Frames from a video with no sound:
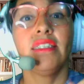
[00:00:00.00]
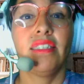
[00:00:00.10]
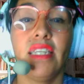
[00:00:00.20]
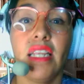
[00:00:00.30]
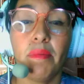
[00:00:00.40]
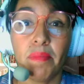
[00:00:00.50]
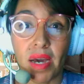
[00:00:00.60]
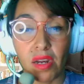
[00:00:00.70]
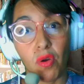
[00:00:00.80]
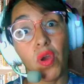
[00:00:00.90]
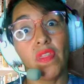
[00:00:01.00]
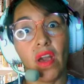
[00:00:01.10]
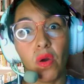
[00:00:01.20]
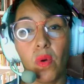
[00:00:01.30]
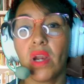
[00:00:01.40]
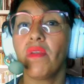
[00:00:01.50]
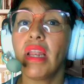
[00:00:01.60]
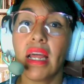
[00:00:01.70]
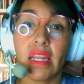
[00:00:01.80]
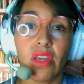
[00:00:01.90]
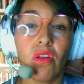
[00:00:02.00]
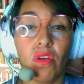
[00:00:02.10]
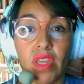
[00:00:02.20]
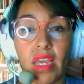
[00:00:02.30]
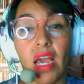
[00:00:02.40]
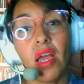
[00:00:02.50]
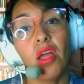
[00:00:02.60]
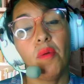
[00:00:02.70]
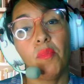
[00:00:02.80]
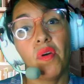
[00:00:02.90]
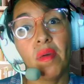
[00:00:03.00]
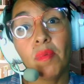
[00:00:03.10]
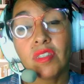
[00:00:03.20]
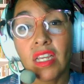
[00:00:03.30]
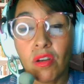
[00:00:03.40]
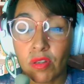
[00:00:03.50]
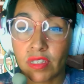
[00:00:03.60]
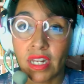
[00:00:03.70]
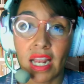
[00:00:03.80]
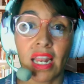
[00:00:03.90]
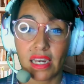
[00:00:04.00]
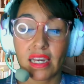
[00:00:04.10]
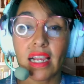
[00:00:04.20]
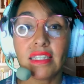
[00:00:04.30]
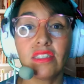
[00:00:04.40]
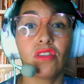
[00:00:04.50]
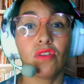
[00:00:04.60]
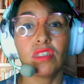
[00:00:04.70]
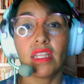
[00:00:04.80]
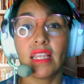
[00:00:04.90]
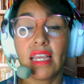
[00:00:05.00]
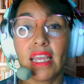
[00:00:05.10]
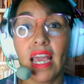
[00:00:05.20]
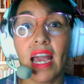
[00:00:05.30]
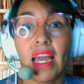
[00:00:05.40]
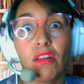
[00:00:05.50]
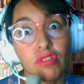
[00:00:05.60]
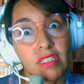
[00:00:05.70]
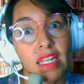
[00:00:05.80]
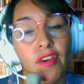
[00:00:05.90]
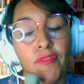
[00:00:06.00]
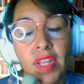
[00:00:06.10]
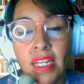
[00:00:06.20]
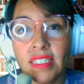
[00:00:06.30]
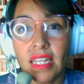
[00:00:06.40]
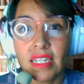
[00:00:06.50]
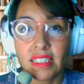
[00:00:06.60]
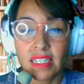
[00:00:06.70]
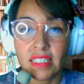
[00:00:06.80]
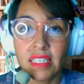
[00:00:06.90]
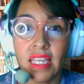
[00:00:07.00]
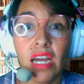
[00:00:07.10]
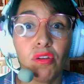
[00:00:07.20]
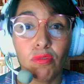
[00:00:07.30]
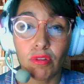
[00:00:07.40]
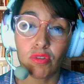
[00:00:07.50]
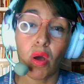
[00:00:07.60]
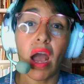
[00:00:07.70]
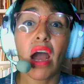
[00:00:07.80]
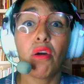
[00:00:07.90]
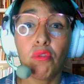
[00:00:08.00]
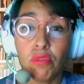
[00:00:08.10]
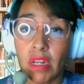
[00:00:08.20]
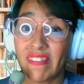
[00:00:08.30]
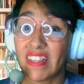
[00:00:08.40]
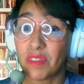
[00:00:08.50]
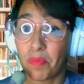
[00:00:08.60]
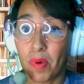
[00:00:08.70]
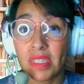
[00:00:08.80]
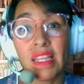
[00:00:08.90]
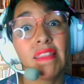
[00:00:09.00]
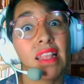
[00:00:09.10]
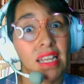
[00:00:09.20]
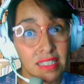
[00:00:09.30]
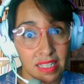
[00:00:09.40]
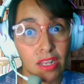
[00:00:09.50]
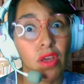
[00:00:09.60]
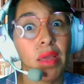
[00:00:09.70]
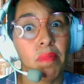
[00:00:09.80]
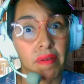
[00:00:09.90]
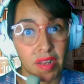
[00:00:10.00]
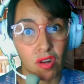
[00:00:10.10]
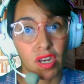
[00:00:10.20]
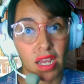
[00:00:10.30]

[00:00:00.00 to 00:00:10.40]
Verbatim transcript: Sin embargo, y de acuerdo a la arqueología, podemos encontrar rastros de que a los terafines se les rendía culto aún después del exilio en Babilonia.